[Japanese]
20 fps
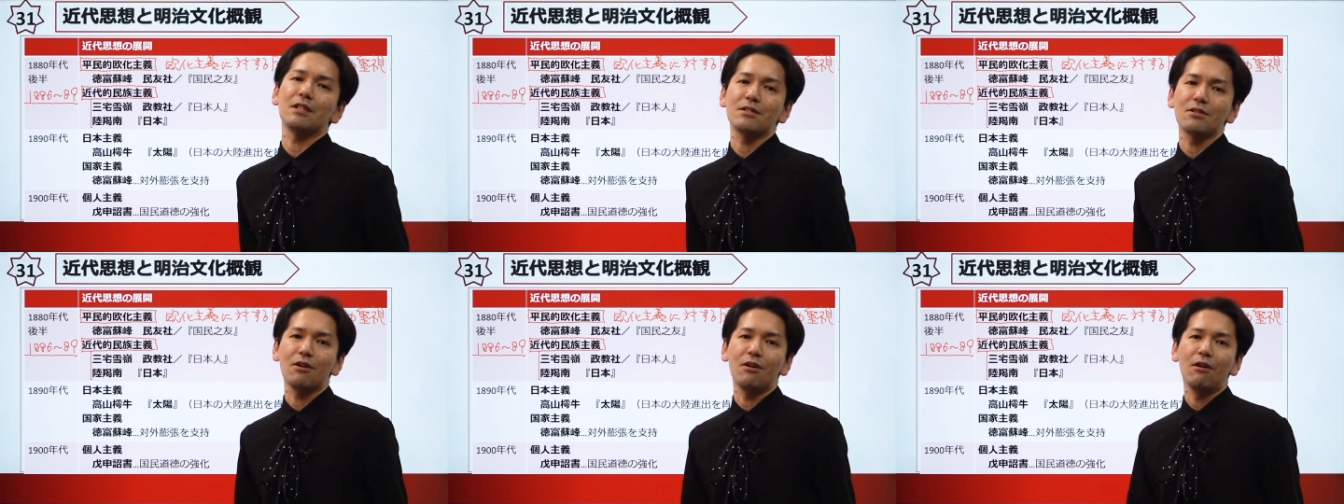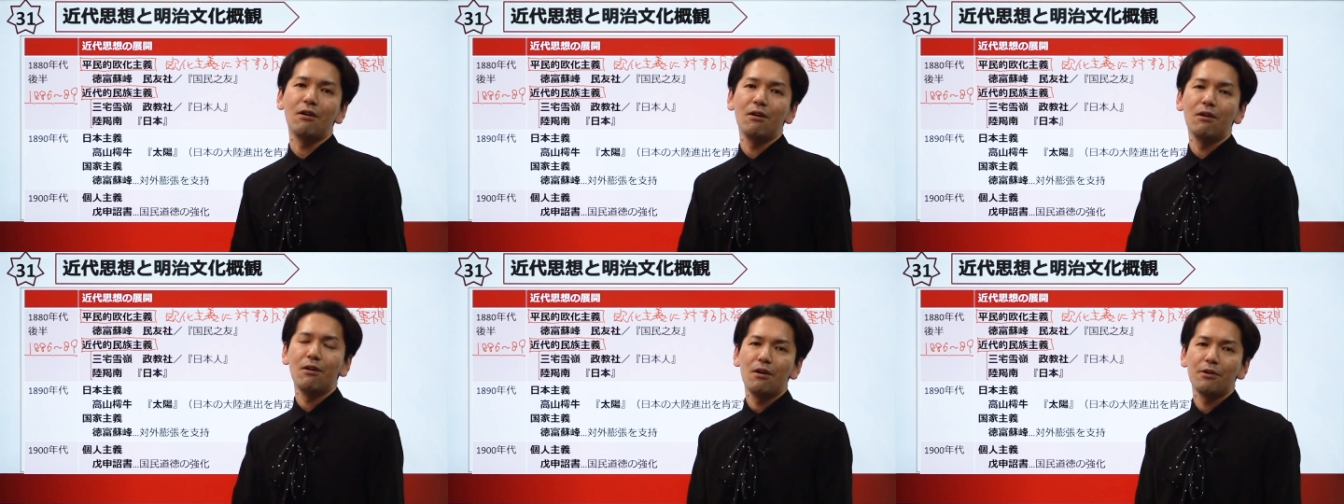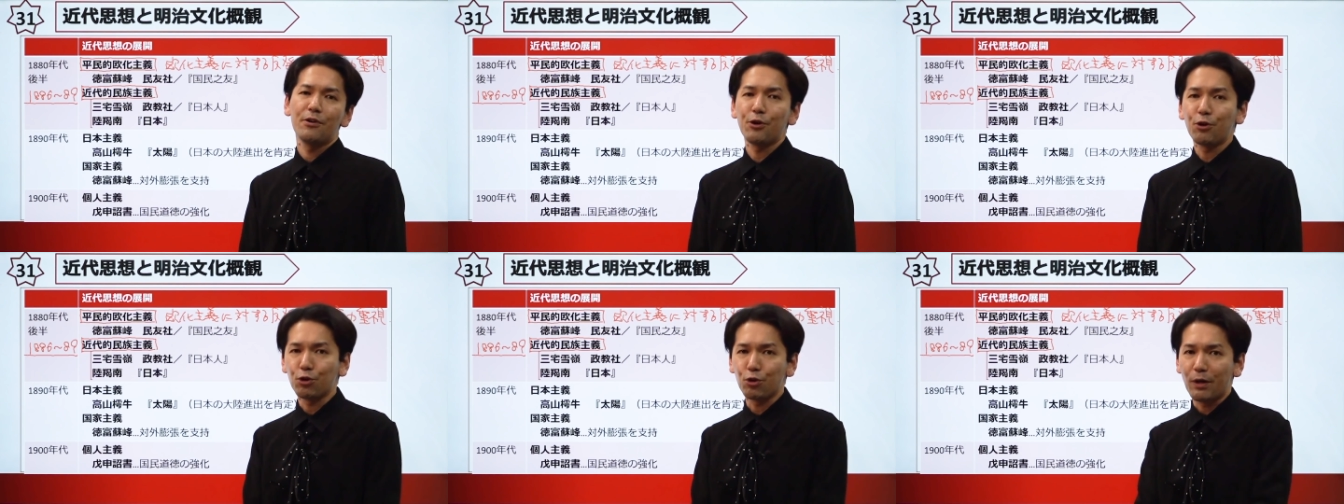すよ。
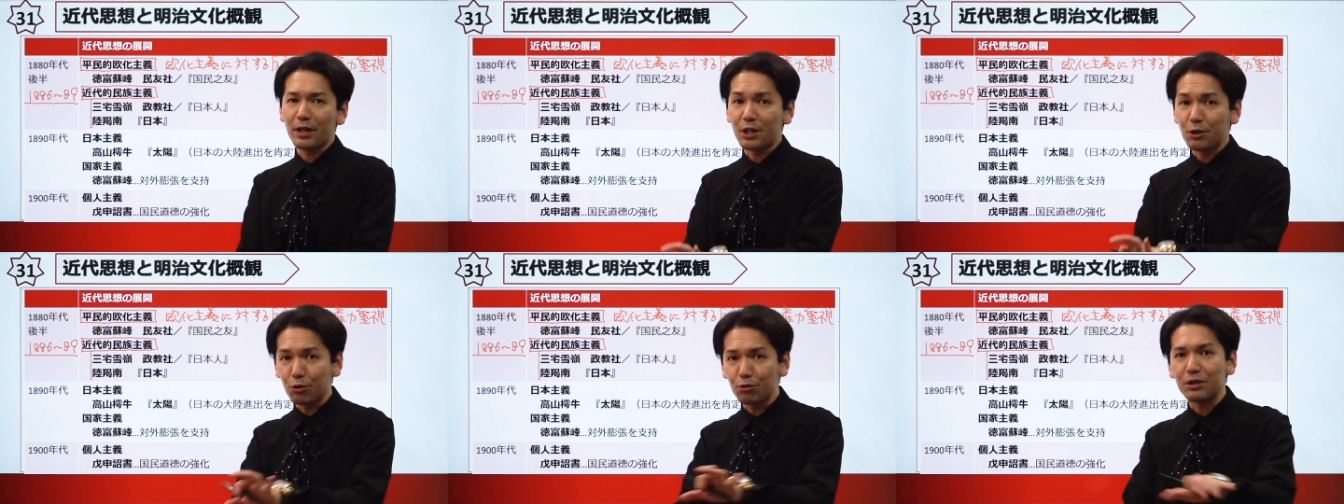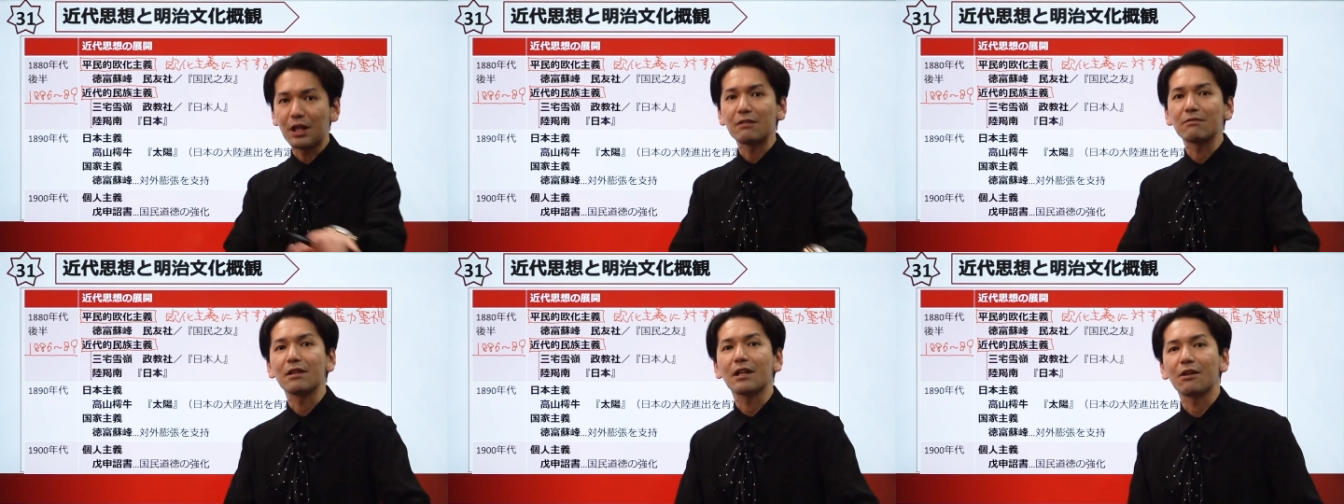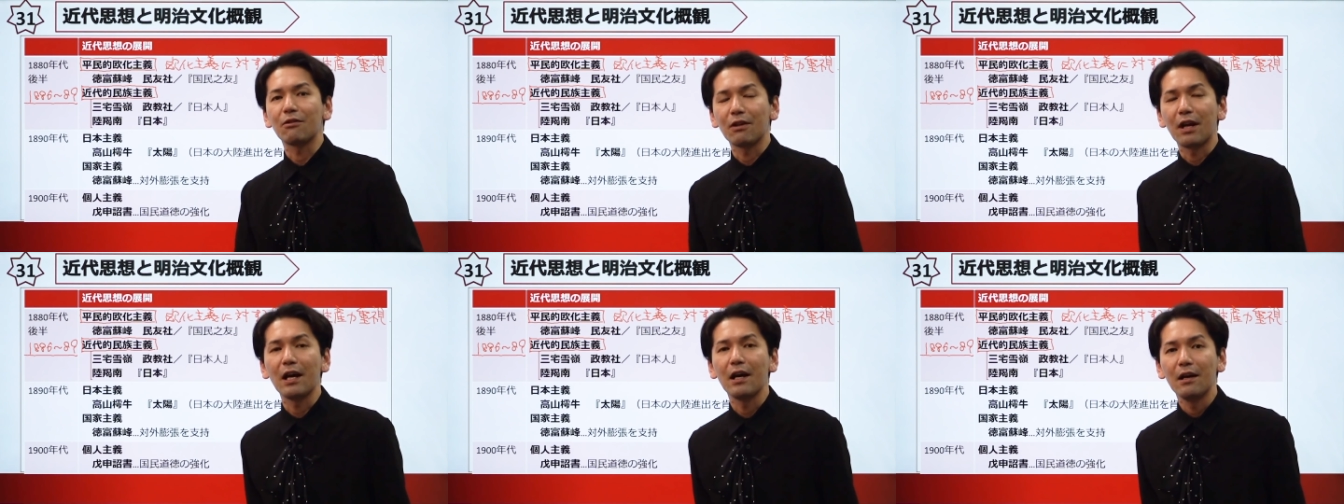領土は広くなるんだけ
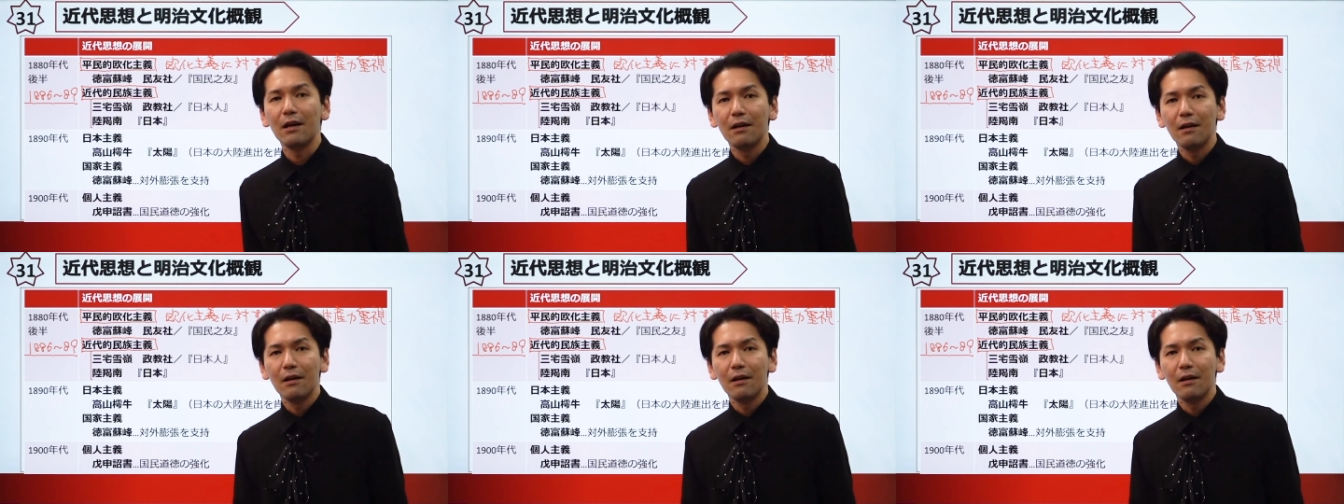どね。